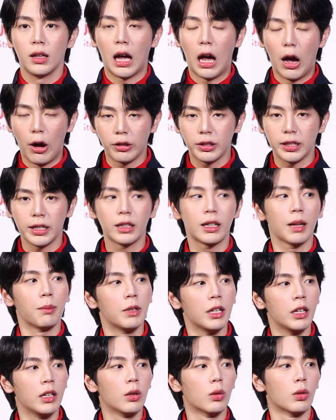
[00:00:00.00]
เอาจริงเต็
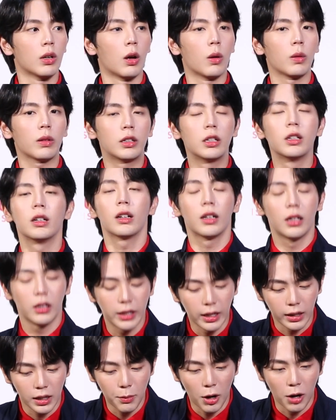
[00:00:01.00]
มที่อยู่แล้วคือคื
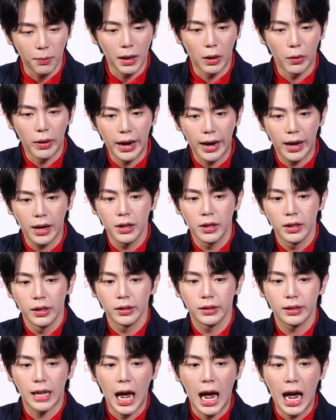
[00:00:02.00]
ออย่างที่บอกไปว่า
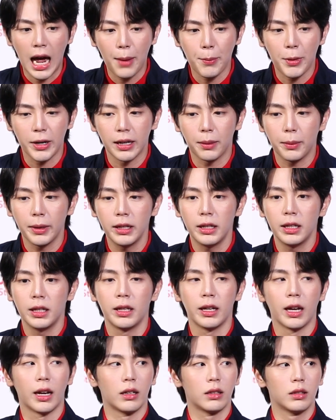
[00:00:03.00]
ถ้ามันยังไม่
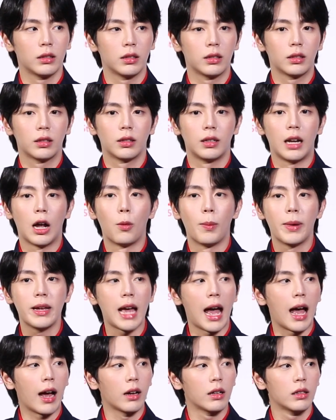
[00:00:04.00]
ดีอ่ะเราไม่
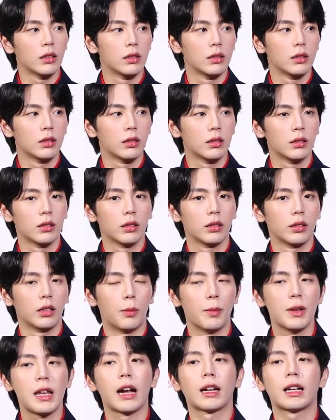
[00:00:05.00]
อยาก
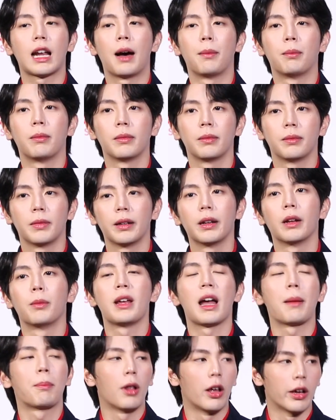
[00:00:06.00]
เราไม่อยากทำเรา
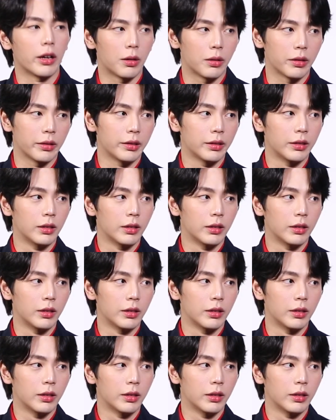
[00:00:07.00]
ไม่อยากปล่อยออก